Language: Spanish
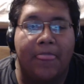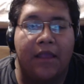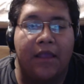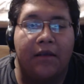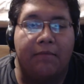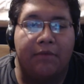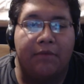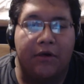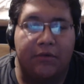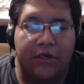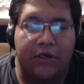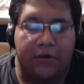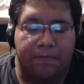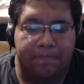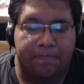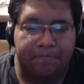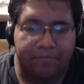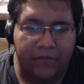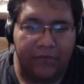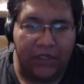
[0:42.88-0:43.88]
Pero bueno,
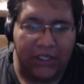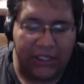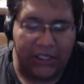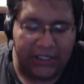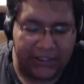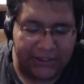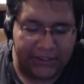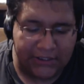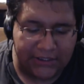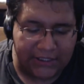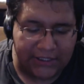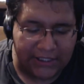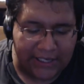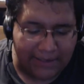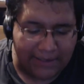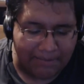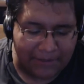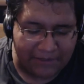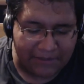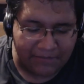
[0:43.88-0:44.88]
este,
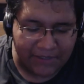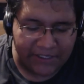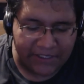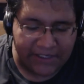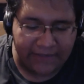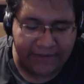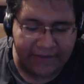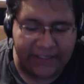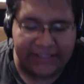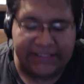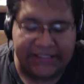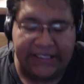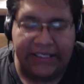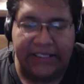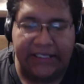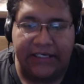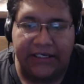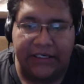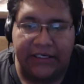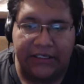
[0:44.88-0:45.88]
la primera va a
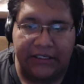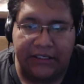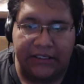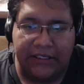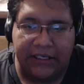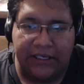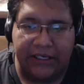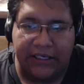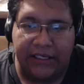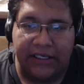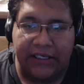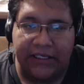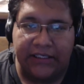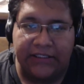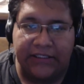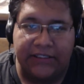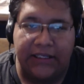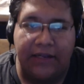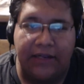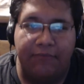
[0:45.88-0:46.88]
ser que
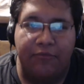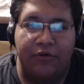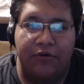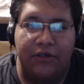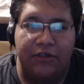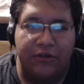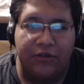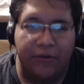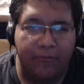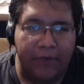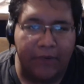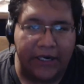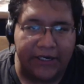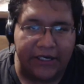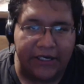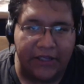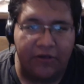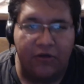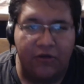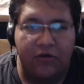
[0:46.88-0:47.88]
estoy
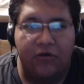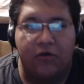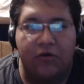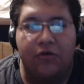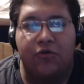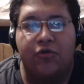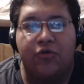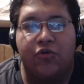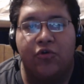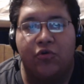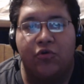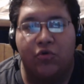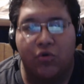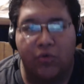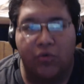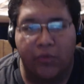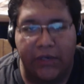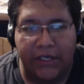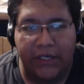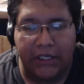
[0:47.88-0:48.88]
planeando con un
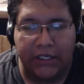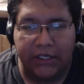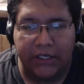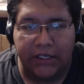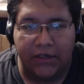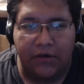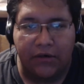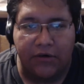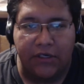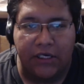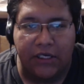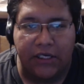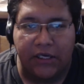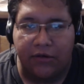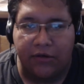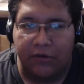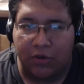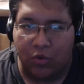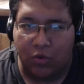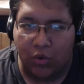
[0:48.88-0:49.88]
youtuber con el que
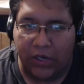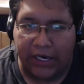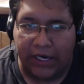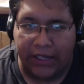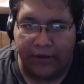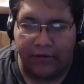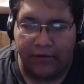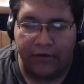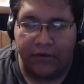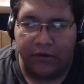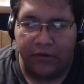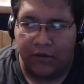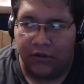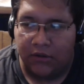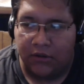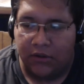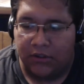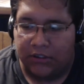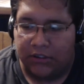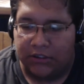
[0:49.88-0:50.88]
no he jugado,
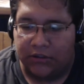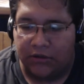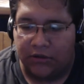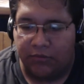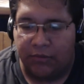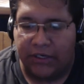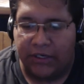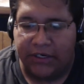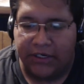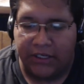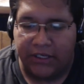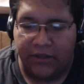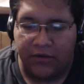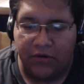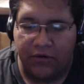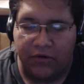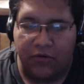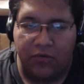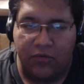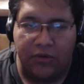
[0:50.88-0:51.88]
estoy
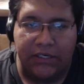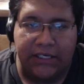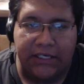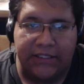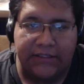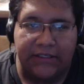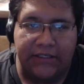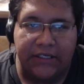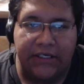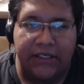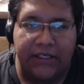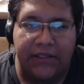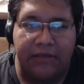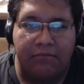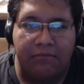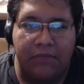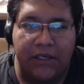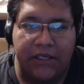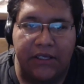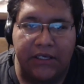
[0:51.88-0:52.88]
planeando una serie de
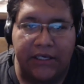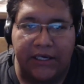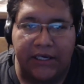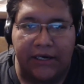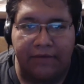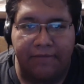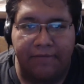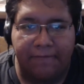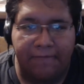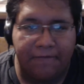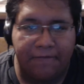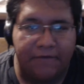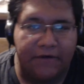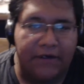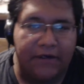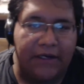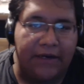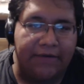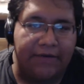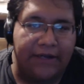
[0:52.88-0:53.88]
Minecraft.
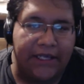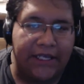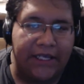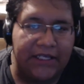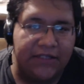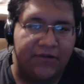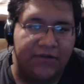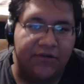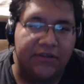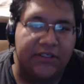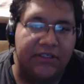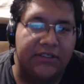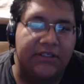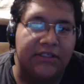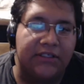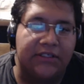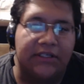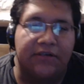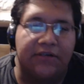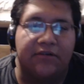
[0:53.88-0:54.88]
La verdad es no sé
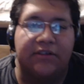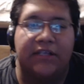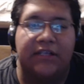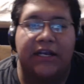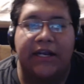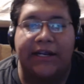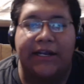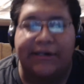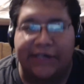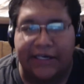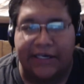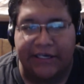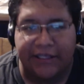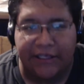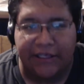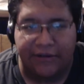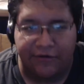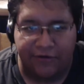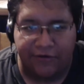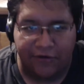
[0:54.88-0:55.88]
si se nos haga
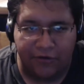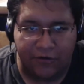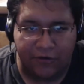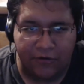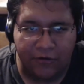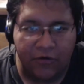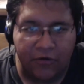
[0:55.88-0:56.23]
realidad o no